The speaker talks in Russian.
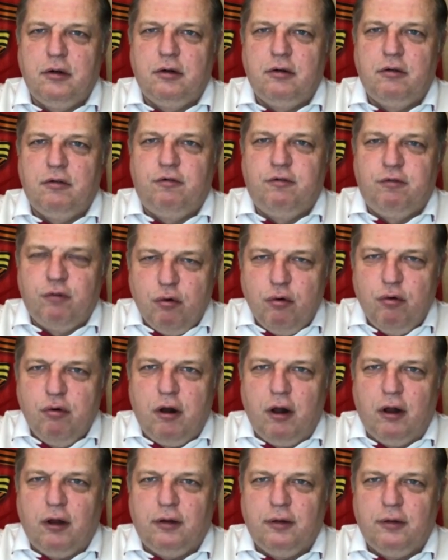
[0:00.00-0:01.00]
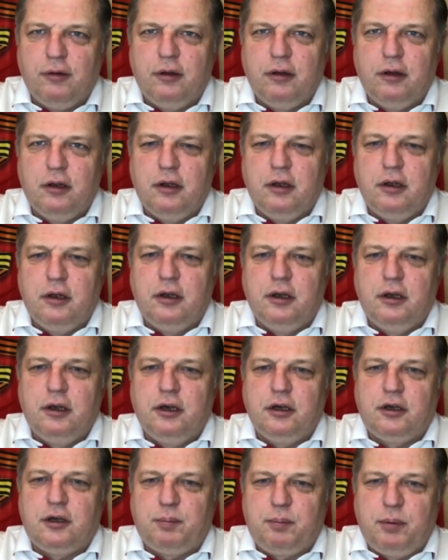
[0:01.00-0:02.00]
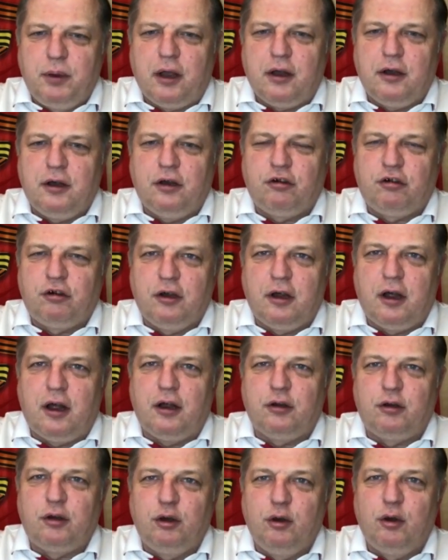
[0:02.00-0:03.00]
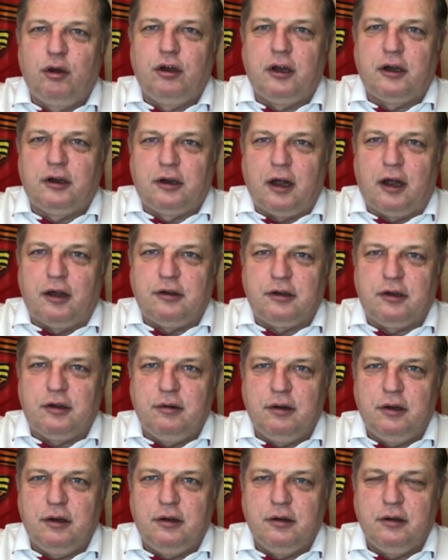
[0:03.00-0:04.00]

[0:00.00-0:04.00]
в угол. И теперь начинают ее натаскивать.